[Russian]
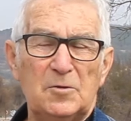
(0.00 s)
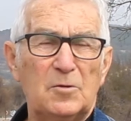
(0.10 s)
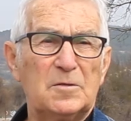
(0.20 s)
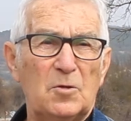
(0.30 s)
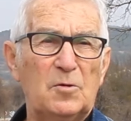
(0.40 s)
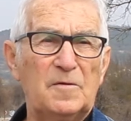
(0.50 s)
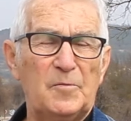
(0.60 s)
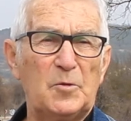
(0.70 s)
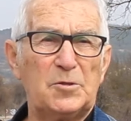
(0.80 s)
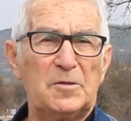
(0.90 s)
Только другой
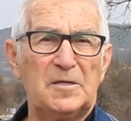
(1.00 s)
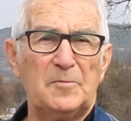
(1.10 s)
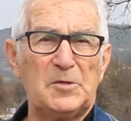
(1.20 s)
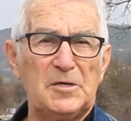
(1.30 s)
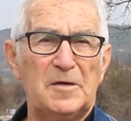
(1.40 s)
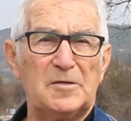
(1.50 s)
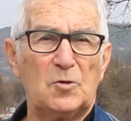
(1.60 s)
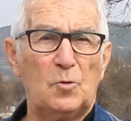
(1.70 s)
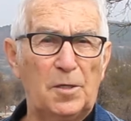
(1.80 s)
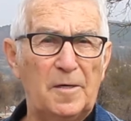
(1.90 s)
вопрос, что надо посчитать
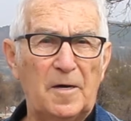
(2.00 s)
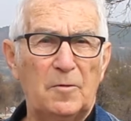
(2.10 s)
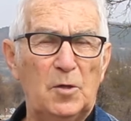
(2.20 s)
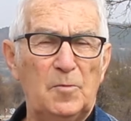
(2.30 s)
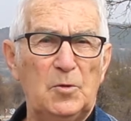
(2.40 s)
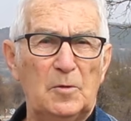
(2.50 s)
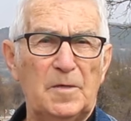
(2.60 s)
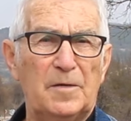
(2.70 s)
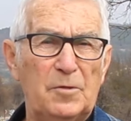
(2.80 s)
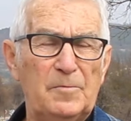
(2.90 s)
сколько, какой объем,
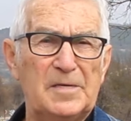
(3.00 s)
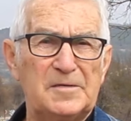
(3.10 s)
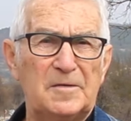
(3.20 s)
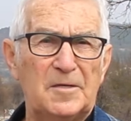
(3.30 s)
какой масса